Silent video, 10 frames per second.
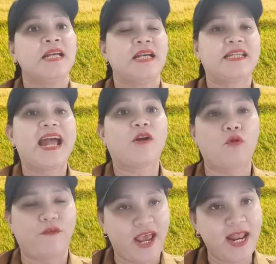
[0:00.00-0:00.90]
răng à, còn
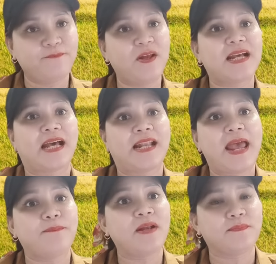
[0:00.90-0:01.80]
khỏe lắm thích ăn cà
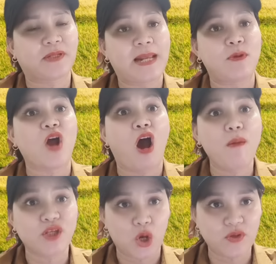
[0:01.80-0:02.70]
lem đến cà lem đỏ đỏ
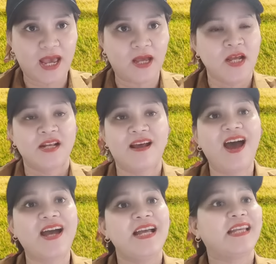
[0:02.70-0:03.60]
mới chịu nha
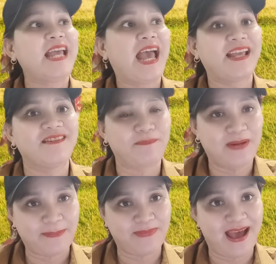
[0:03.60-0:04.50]
đó cái hai người
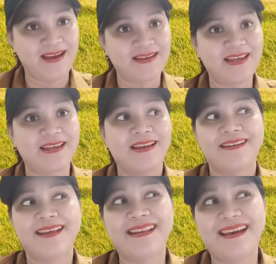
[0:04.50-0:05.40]
lặp lại cái
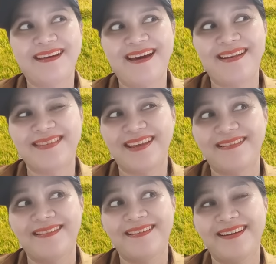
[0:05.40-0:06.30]
đó đó đó đó nghe không
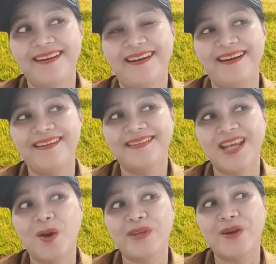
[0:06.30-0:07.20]
ơi ơi
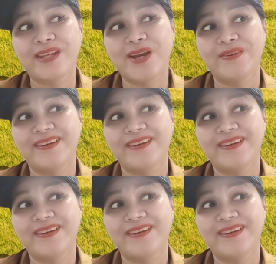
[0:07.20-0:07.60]
treo treo treo